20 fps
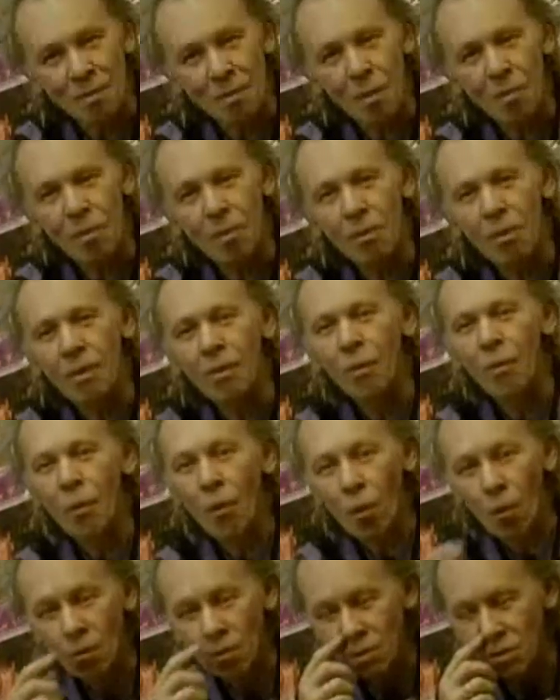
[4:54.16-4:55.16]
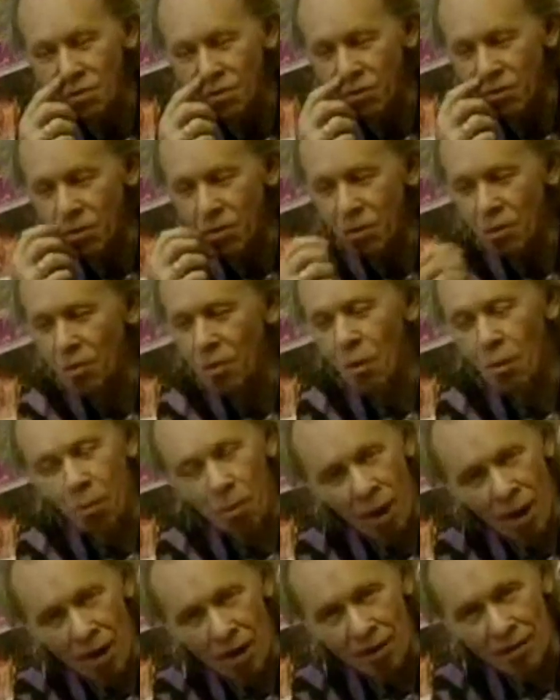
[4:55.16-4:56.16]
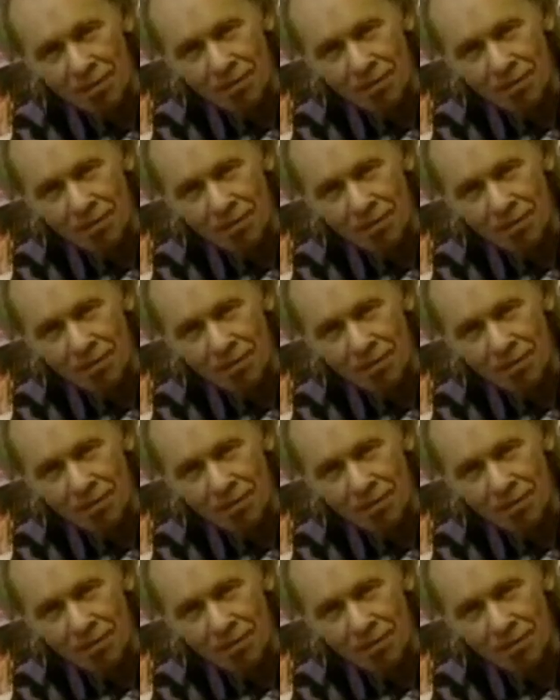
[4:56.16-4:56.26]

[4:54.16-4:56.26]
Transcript: Meu primeiro road foi o meu pai